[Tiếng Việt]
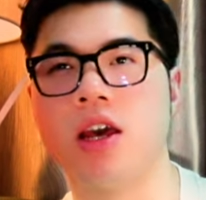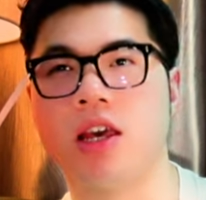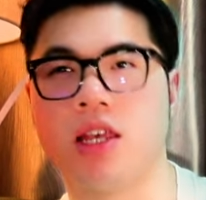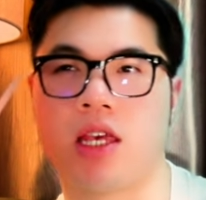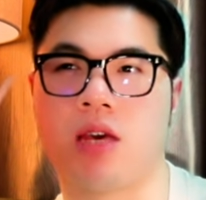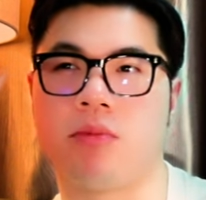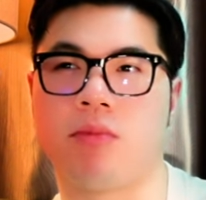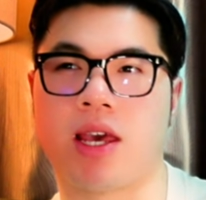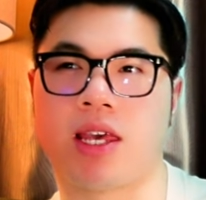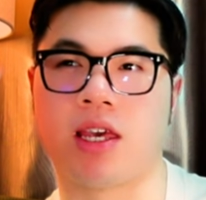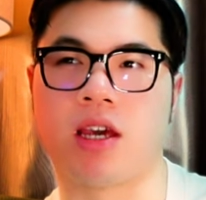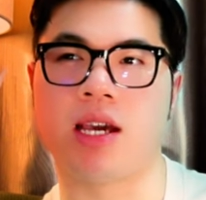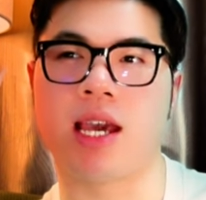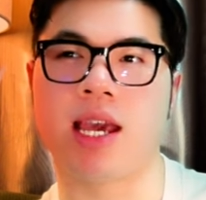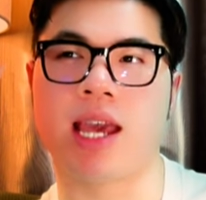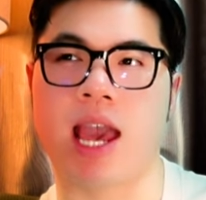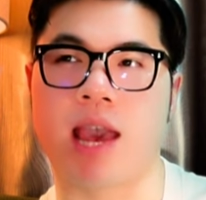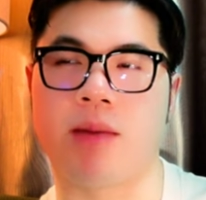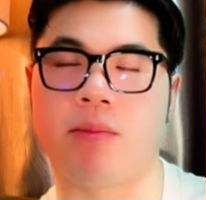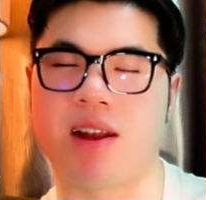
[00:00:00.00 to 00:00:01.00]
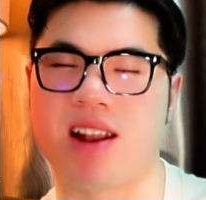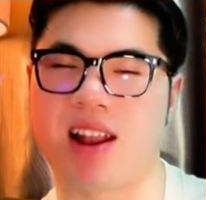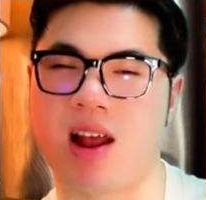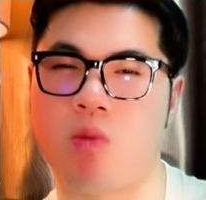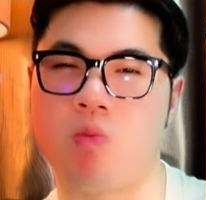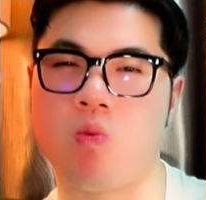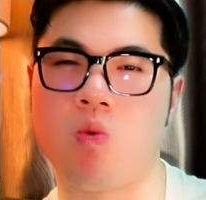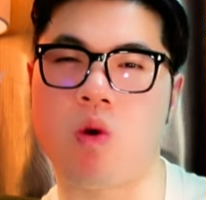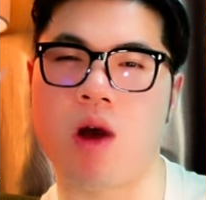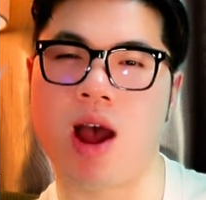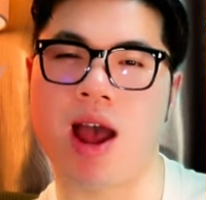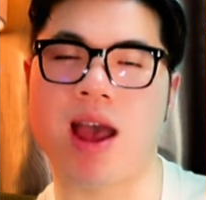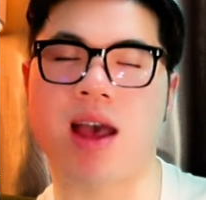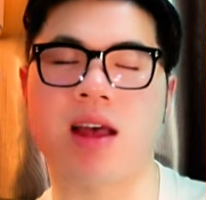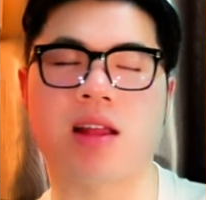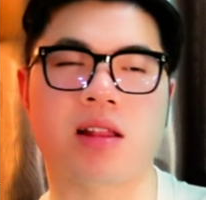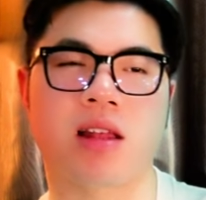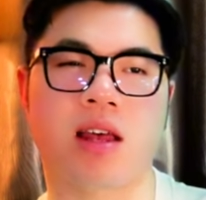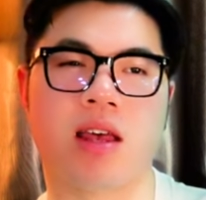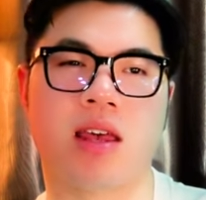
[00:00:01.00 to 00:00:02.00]
nhưng mà những cái ngày mà nóng
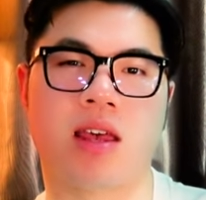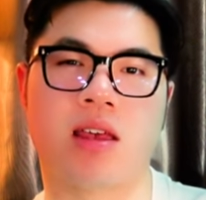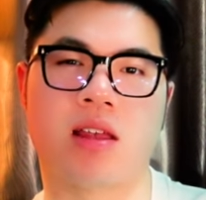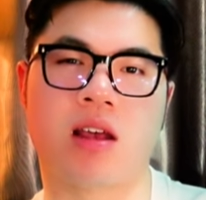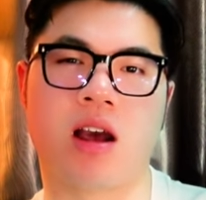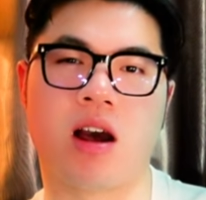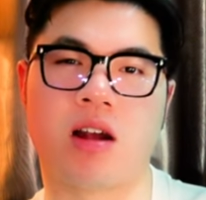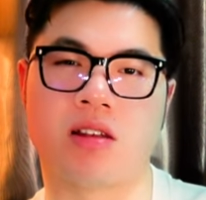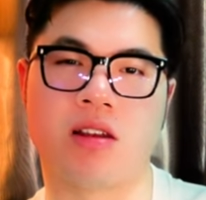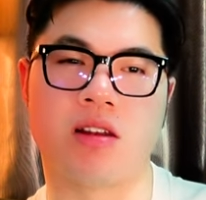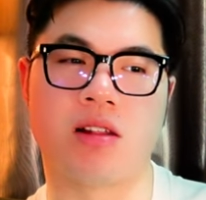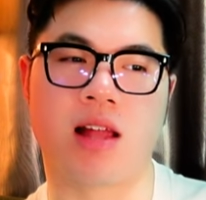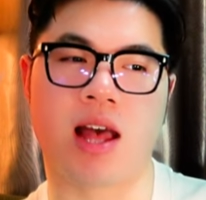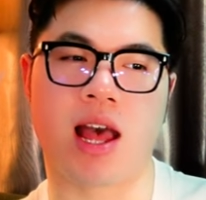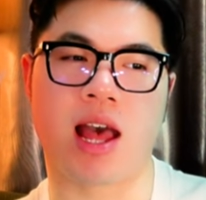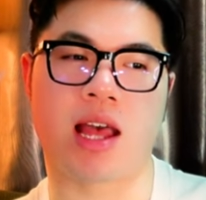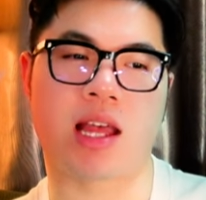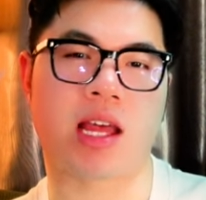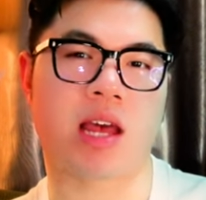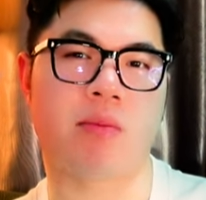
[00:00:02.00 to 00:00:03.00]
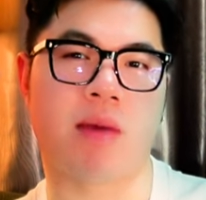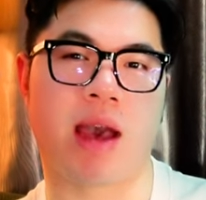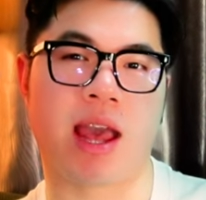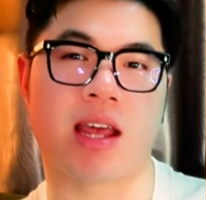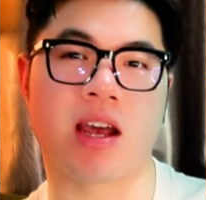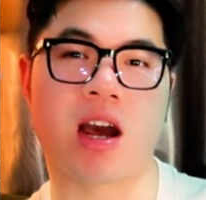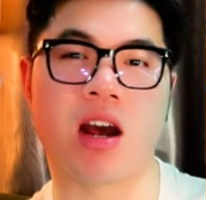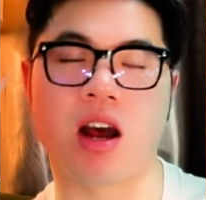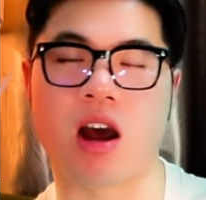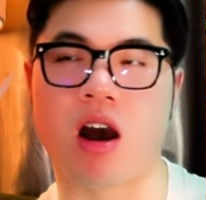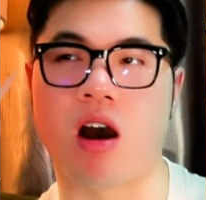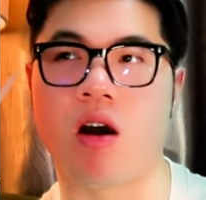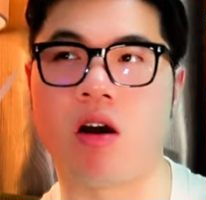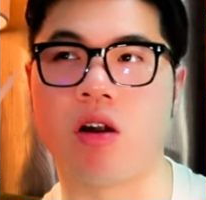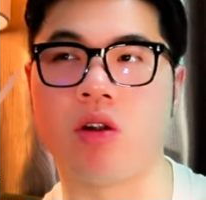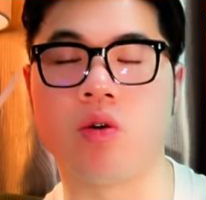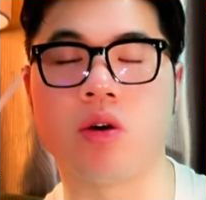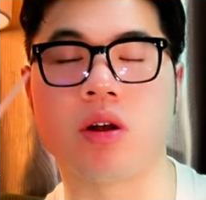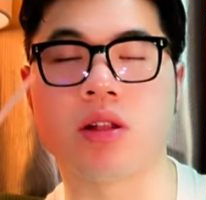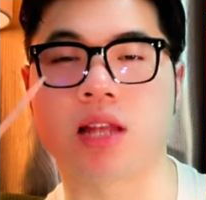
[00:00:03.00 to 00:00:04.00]
quá thì gần như là các bạn cứ kho
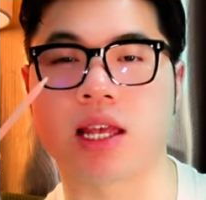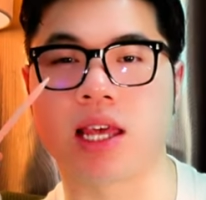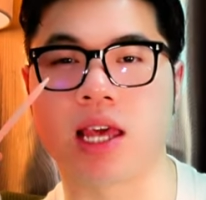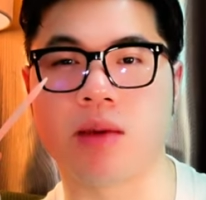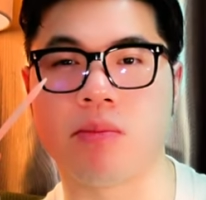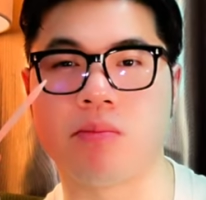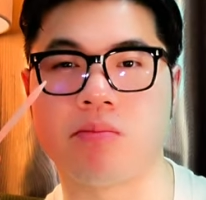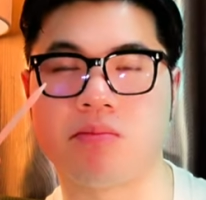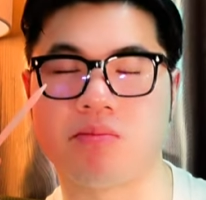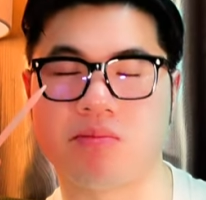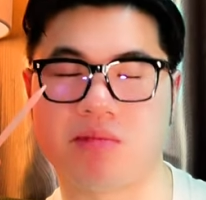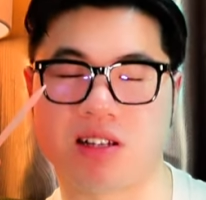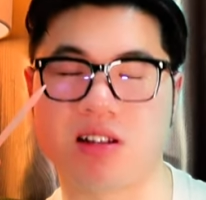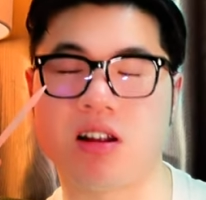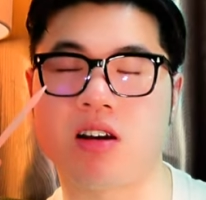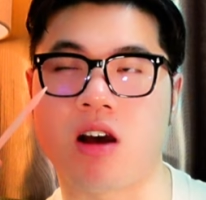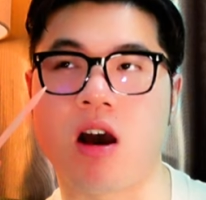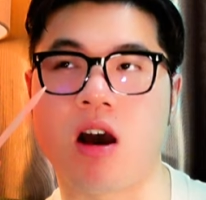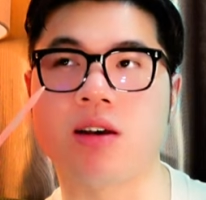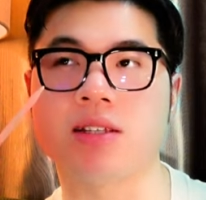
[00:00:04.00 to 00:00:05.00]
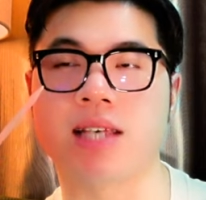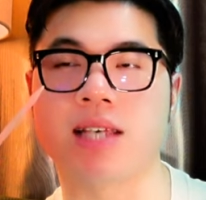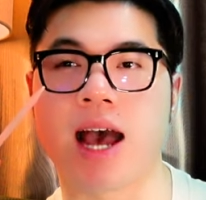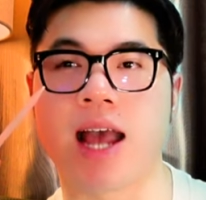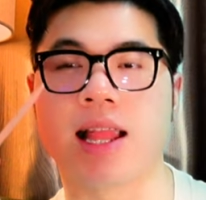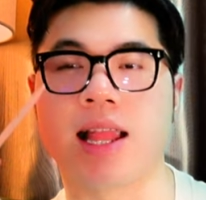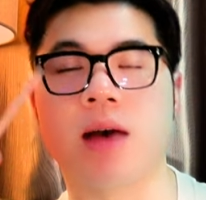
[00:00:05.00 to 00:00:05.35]
luôn á, tại vì nó khó xài